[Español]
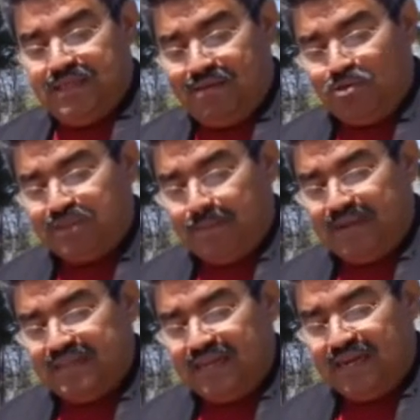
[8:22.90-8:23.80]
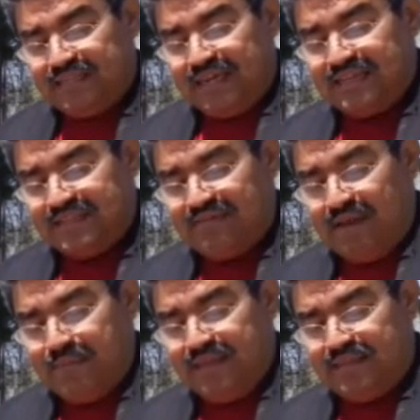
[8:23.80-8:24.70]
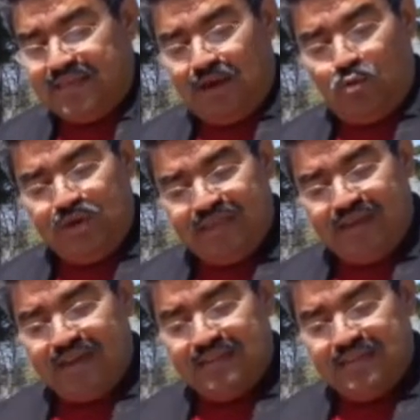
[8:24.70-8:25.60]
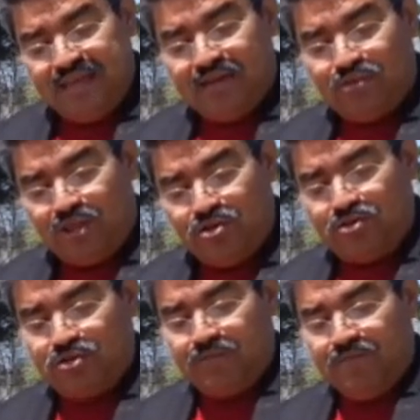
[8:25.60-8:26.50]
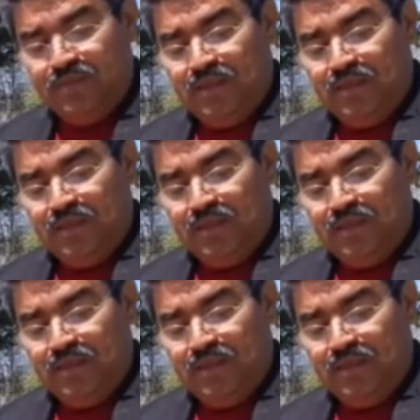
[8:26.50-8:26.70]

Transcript: Debemos aprender a gastar sabiamente y a cuidar el dinero de Dios